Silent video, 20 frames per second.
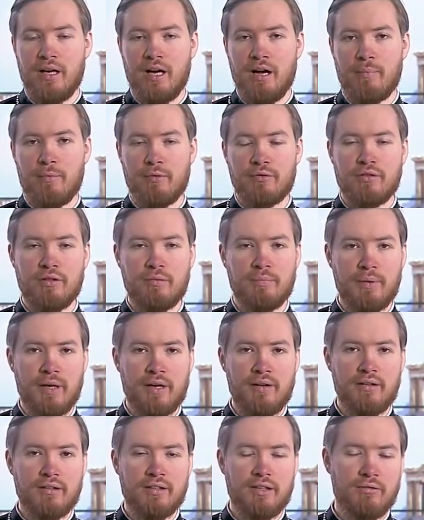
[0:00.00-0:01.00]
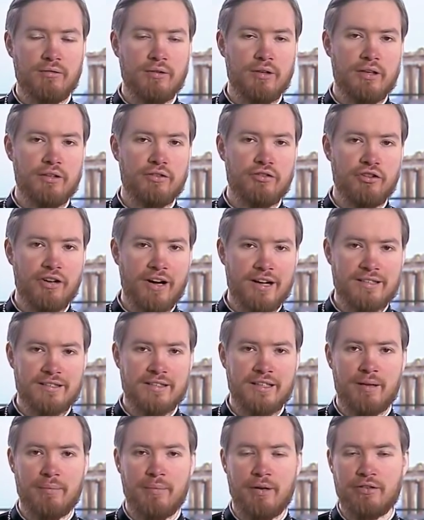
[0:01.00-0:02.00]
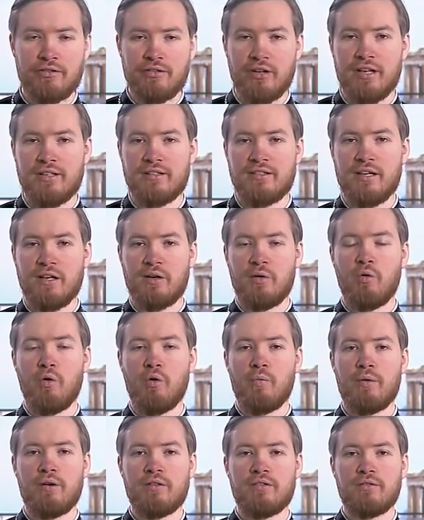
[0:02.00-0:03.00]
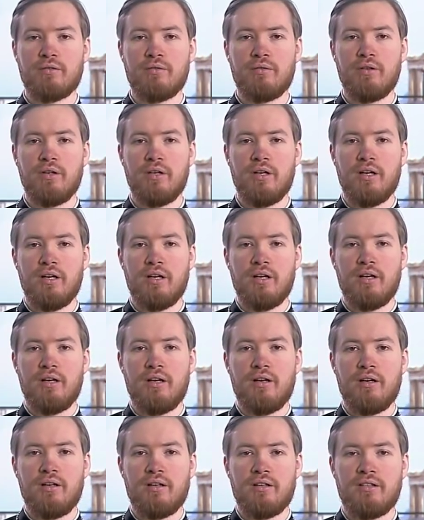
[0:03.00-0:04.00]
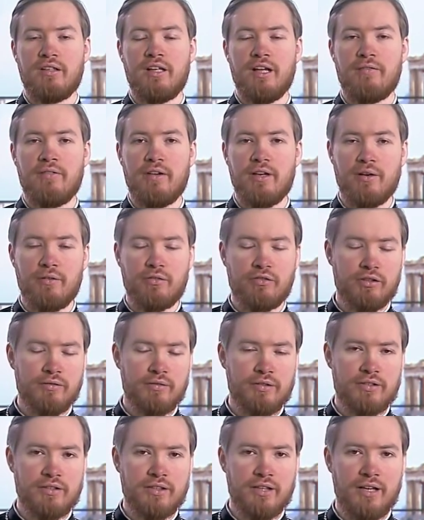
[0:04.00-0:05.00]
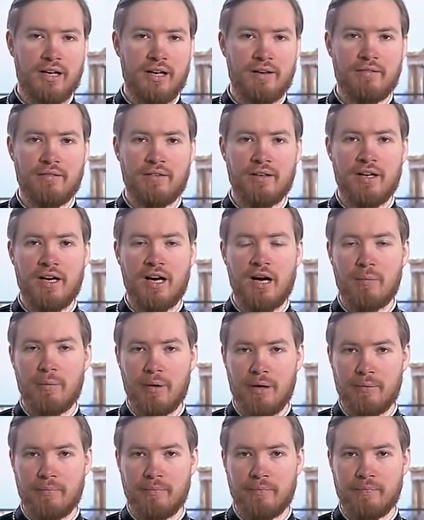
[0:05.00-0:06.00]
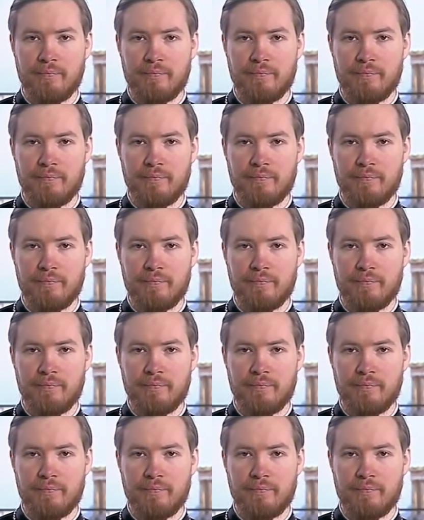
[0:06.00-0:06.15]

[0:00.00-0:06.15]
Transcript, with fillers: Апостол Павел довольно часто обращается к образу доверившегося Авраама.